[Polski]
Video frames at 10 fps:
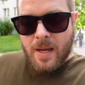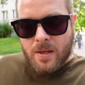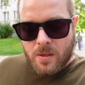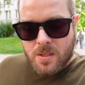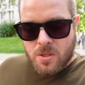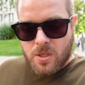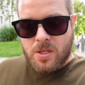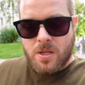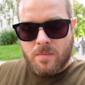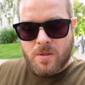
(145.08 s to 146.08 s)
No i z
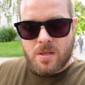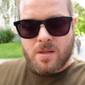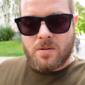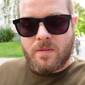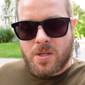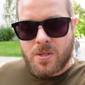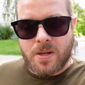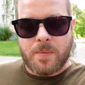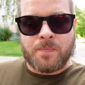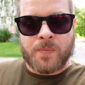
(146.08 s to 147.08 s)
trzeciej myślę, że
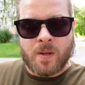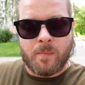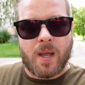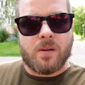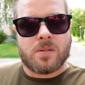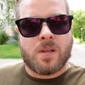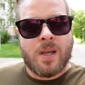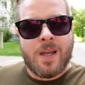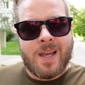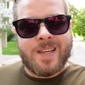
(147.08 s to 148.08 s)
właśnie mając
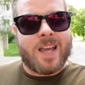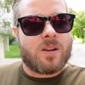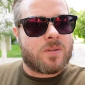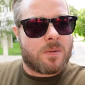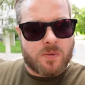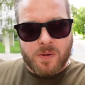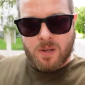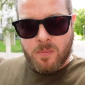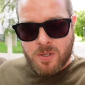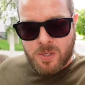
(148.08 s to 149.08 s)
jakąś tam
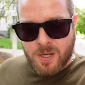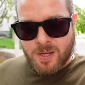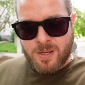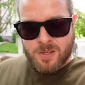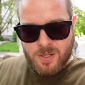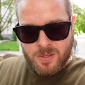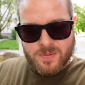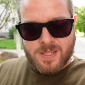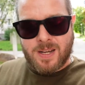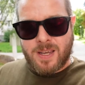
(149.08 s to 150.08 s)
świadomość, że to
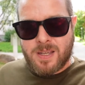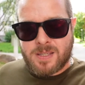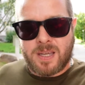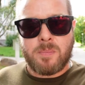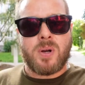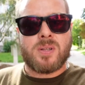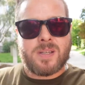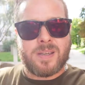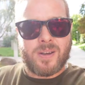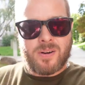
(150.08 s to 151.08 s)
wcale nie jest takie
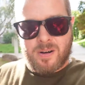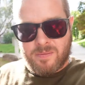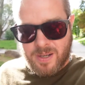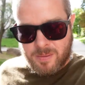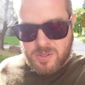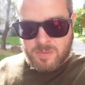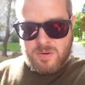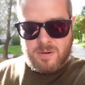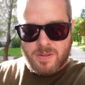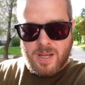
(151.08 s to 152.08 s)
proste i kolorowe, jakby się
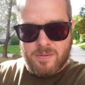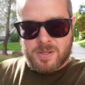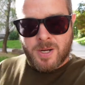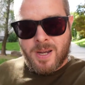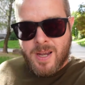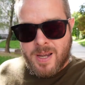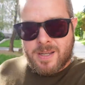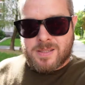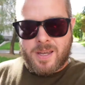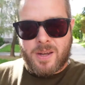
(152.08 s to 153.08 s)
mogło wydawać
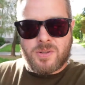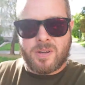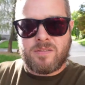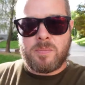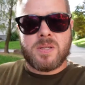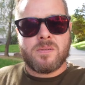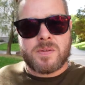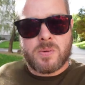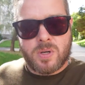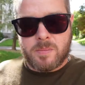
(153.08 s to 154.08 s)
z jakichś tam wpisów w
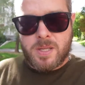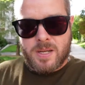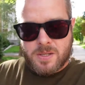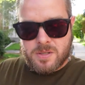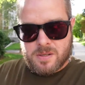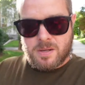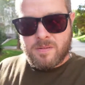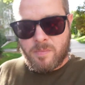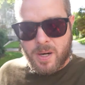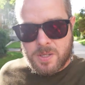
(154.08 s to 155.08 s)
social mediach czy
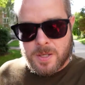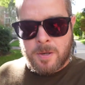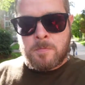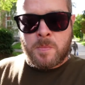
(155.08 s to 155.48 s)
w prasie,